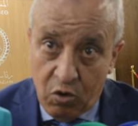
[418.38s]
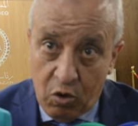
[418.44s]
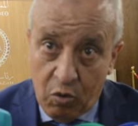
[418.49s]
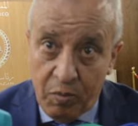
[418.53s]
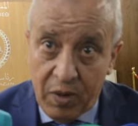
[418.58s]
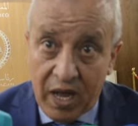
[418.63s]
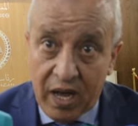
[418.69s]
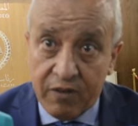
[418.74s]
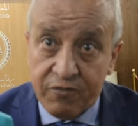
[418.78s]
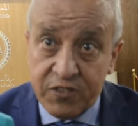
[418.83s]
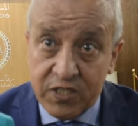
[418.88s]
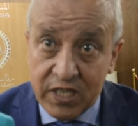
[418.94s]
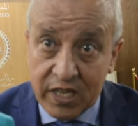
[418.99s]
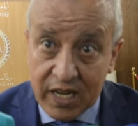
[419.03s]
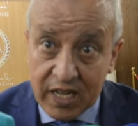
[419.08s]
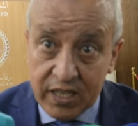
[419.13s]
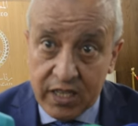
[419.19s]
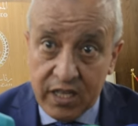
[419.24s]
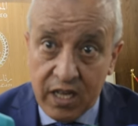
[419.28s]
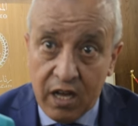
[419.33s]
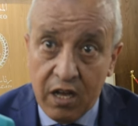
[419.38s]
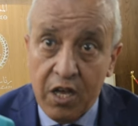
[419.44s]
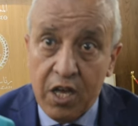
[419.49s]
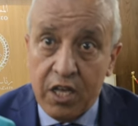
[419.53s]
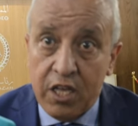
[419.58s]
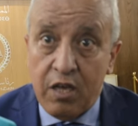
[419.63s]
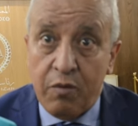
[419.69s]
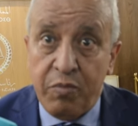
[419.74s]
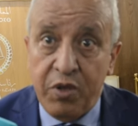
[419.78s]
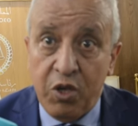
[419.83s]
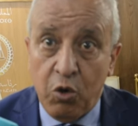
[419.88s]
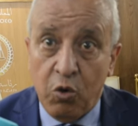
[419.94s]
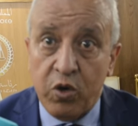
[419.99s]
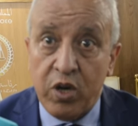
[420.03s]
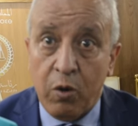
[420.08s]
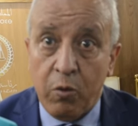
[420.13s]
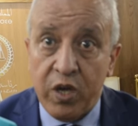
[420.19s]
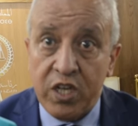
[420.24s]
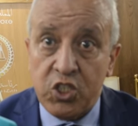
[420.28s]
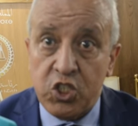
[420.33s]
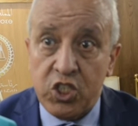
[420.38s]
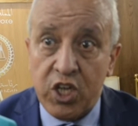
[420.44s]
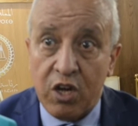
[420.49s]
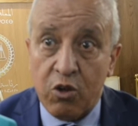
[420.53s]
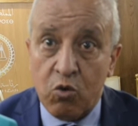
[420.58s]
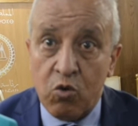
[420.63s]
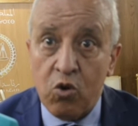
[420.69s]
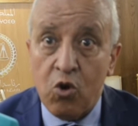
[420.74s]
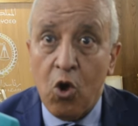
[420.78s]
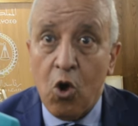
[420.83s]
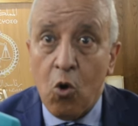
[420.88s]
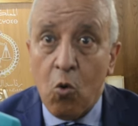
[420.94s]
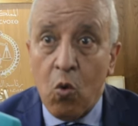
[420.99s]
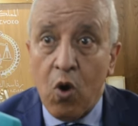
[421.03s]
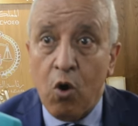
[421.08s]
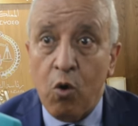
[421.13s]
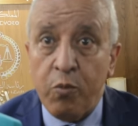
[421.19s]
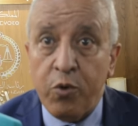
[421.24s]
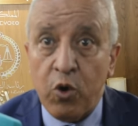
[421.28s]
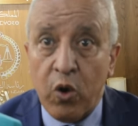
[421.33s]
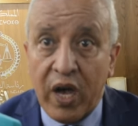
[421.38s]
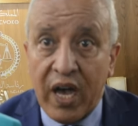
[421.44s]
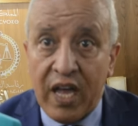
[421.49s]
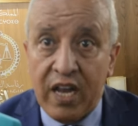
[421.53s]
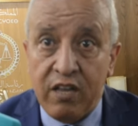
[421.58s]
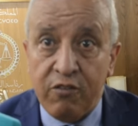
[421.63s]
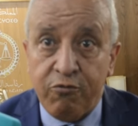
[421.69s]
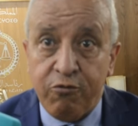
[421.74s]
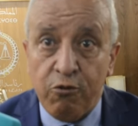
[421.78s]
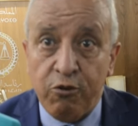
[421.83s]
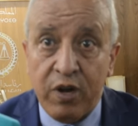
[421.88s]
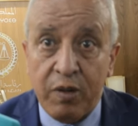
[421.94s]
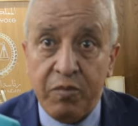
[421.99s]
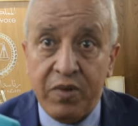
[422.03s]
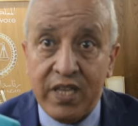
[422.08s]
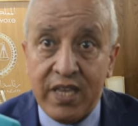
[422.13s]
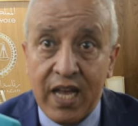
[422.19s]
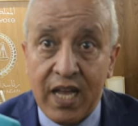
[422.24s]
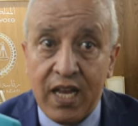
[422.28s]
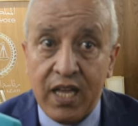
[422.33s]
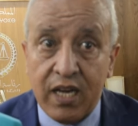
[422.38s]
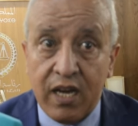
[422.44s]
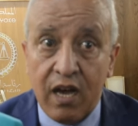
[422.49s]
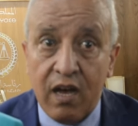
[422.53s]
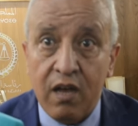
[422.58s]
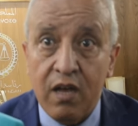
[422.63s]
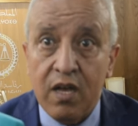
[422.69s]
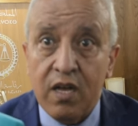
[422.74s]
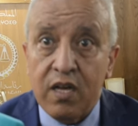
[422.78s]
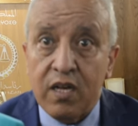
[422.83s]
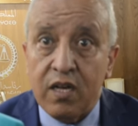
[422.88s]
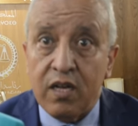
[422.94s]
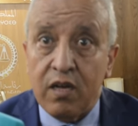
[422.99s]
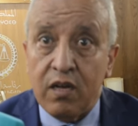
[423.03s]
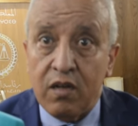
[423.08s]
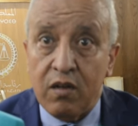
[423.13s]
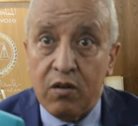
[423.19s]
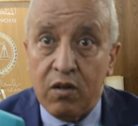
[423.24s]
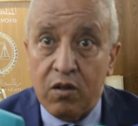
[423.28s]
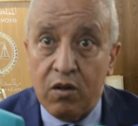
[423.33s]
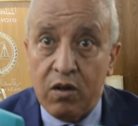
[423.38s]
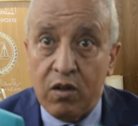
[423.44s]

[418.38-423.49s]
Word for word: عملة افتراضية يبيعون ويشترون وهم يخالفون بذلك آه،